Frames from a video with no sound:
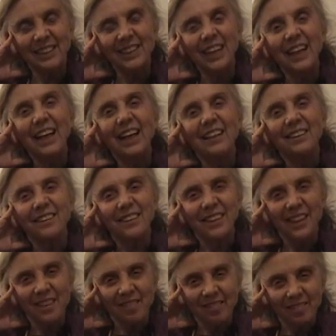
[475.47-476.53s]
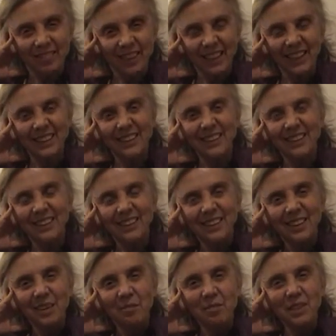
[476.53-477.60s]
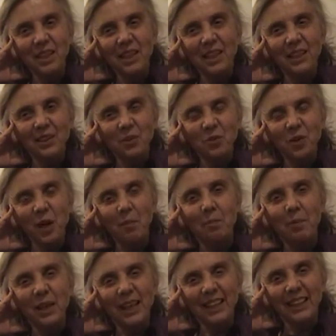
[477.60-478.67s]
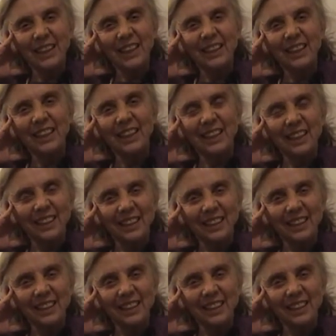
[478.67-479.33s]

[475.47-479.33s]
este, Cantinflas, fin, es una playa de,